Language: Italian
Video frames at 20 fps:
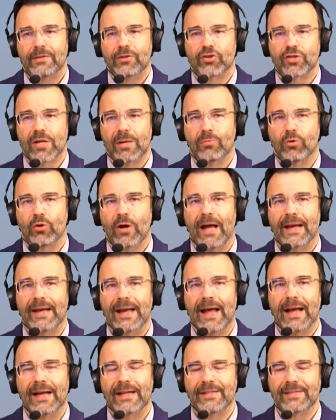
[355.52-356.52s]
diciamo,
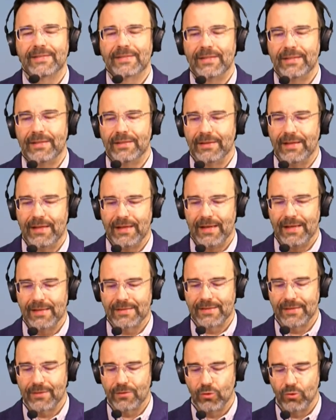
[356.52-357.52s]
analisi nella
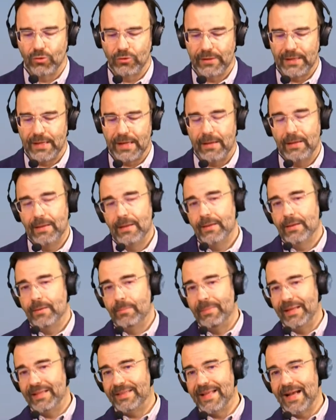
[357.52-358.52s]
seconda
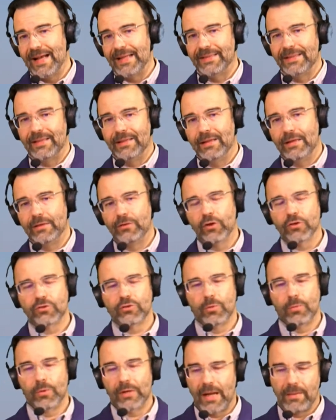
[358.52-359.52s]
metà del
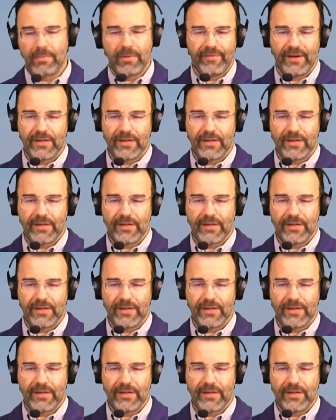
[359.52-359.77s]
nostro programma,